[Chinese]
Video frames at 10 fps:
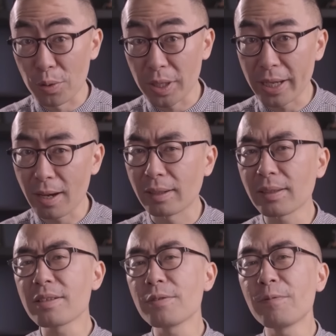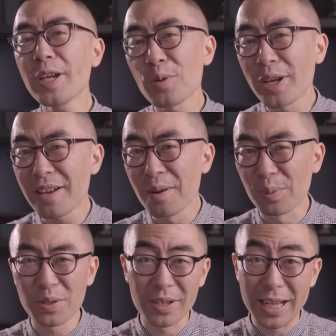受一点了，但是飞船上
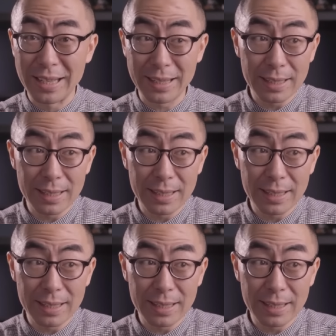不是也